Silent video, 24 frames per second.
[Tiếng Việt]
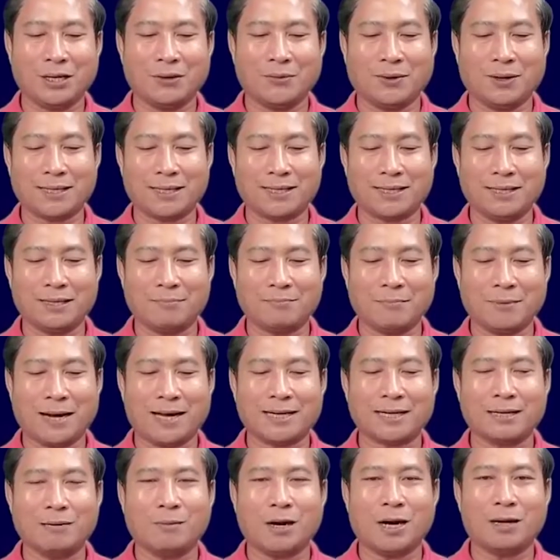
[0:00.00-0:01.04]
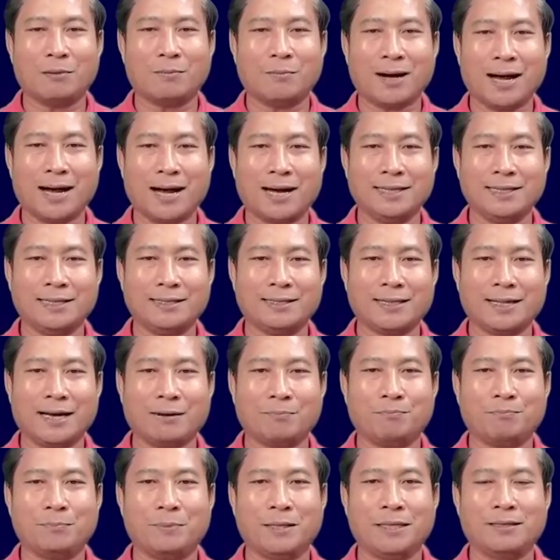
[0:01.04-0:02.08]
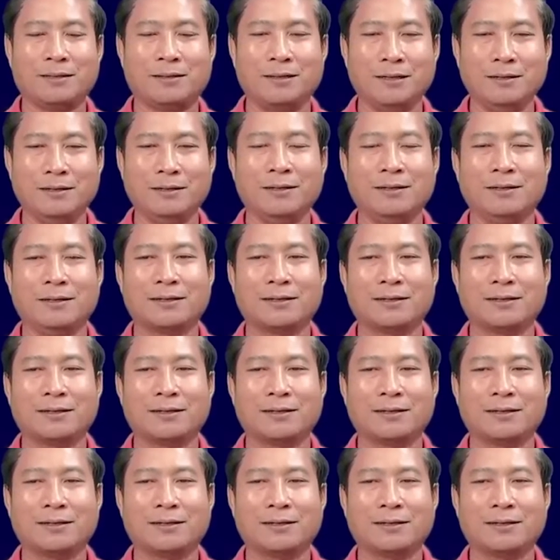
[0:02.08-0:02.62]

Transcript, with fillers: quạt nâng bàn các bọc bái tăng bị tư